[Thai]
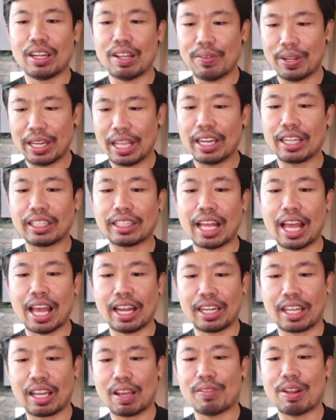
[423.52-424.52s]
ในประเทศต่า
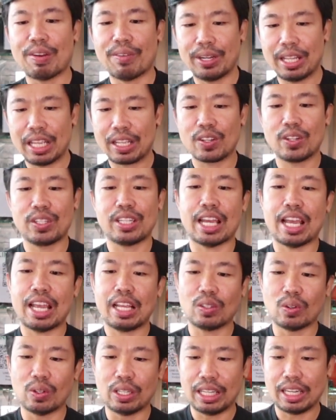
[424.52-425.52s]
งๆนะครับหลายประเทศก็ใช้
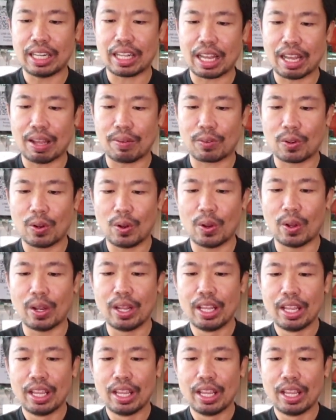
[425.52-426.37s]
ตัวนี้นะครับก็